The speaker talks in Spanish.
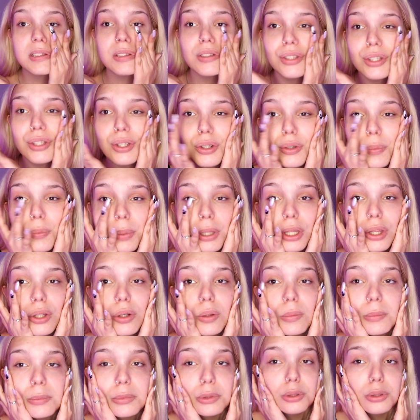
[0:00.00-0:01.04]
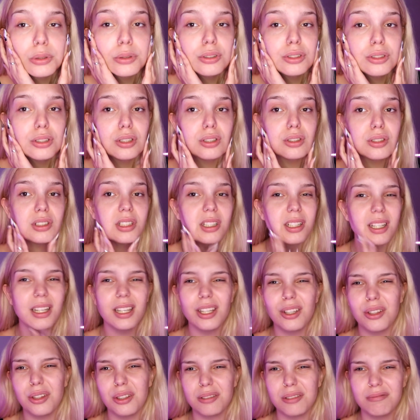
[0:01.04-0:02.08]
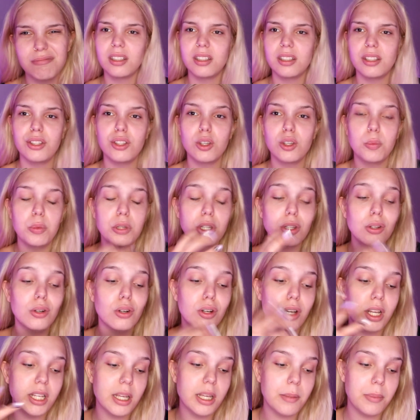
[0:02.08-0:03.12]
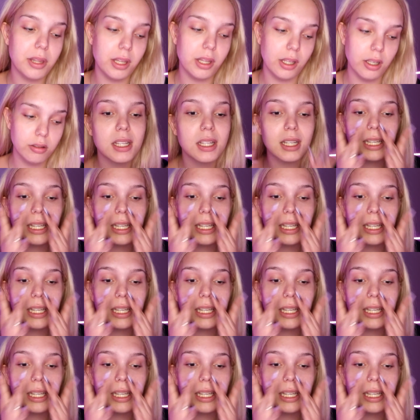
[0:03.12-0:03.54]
yo pido mucho, no sé qué. Y yo digo, yo pido lo que hay que pedir.